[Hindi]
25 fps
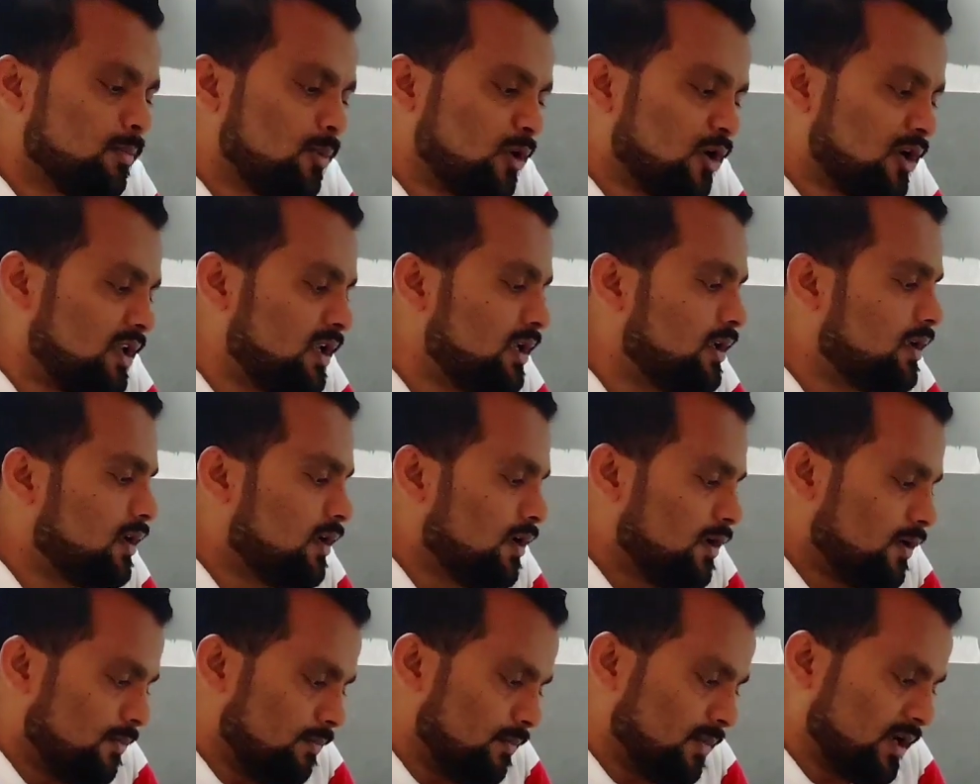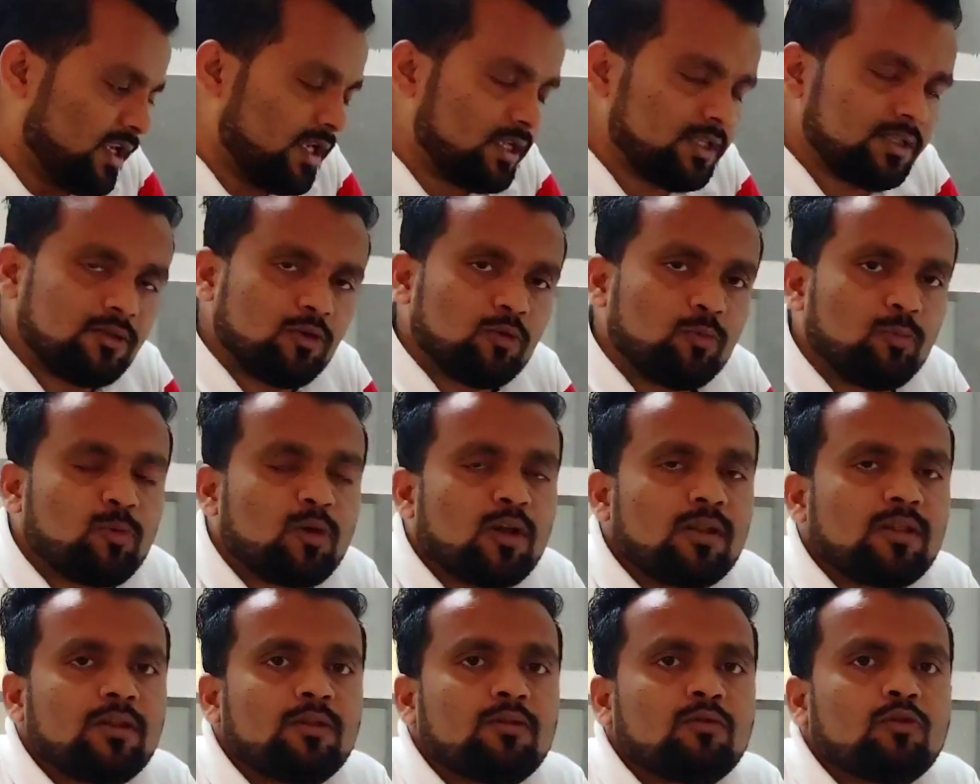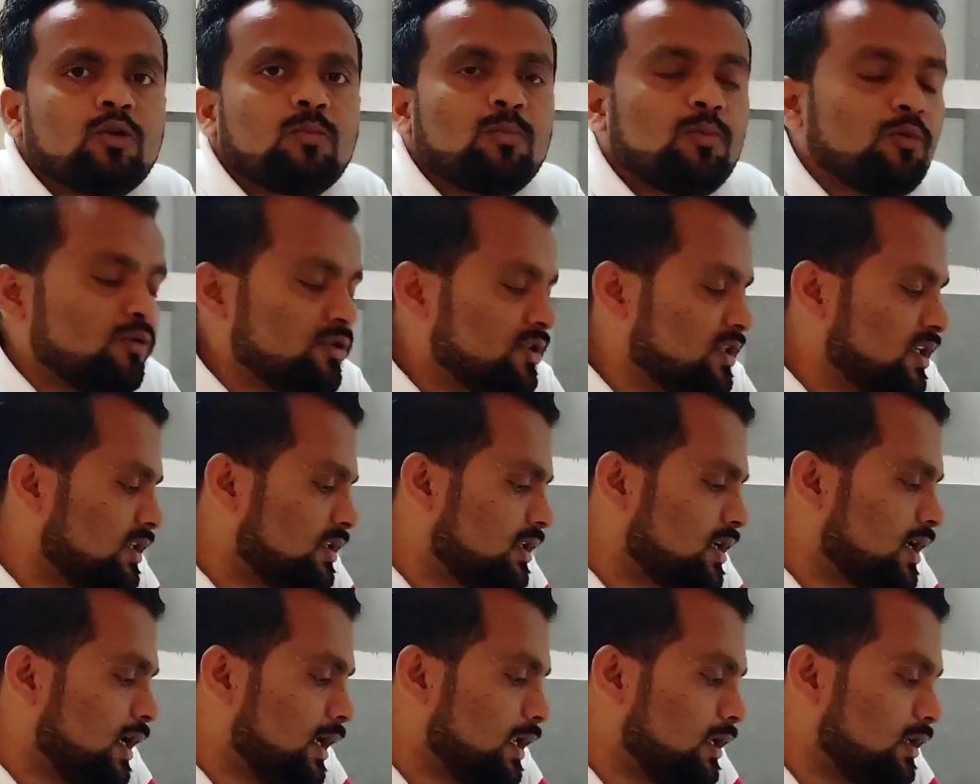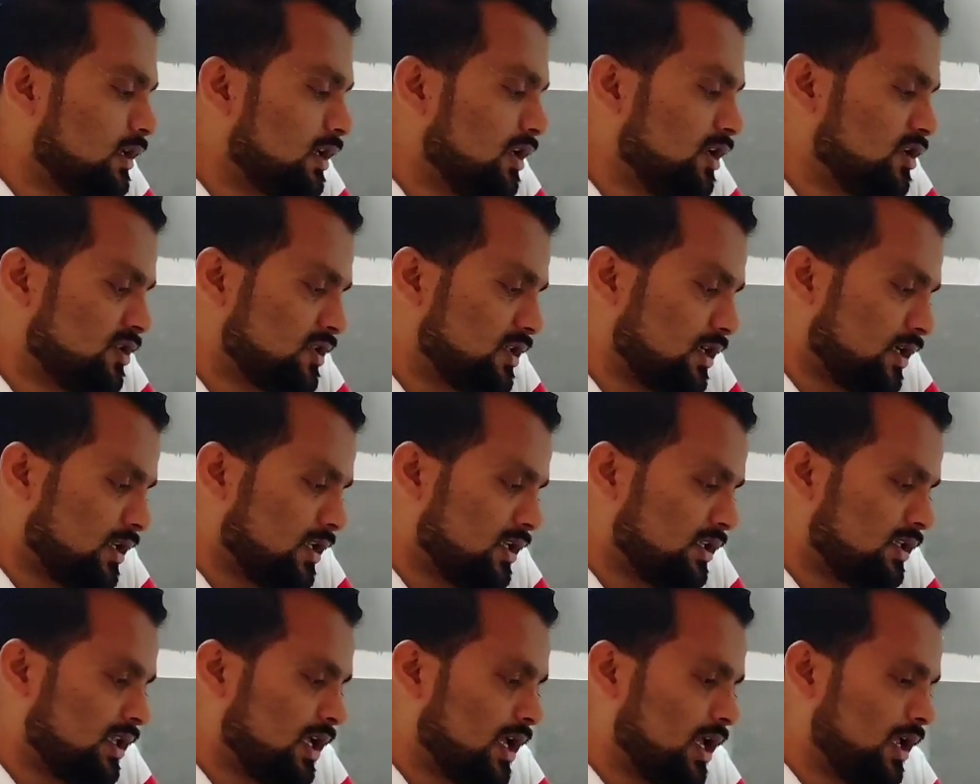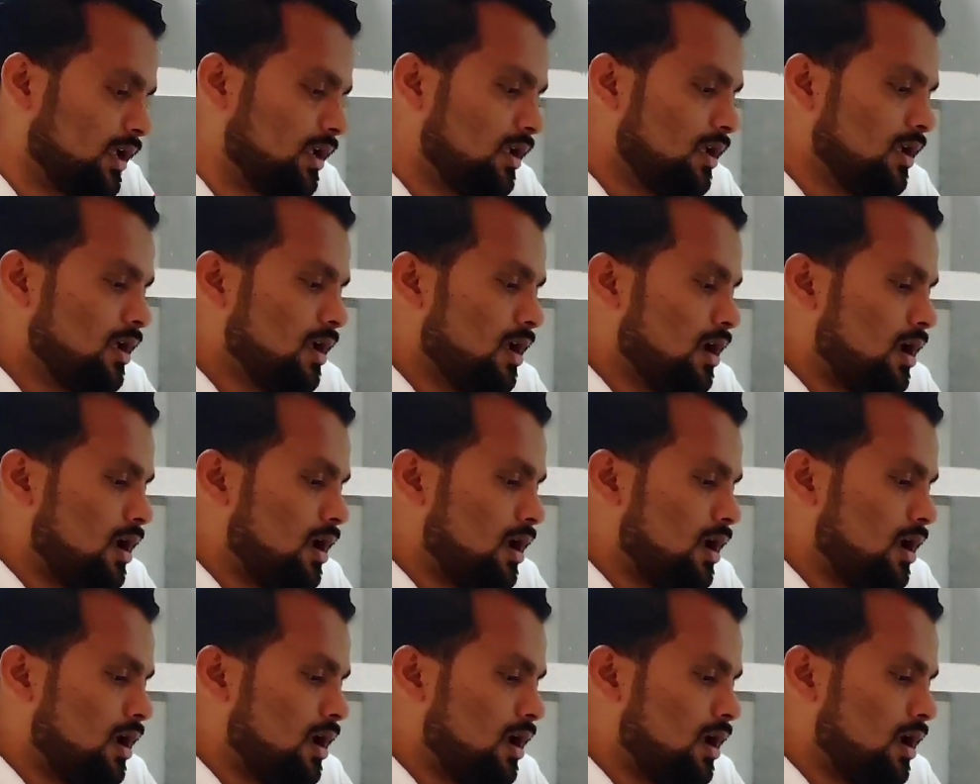पॉलीमरेज प्रोसेस को बहुत ज़्यादा इंक्रीज कर देता है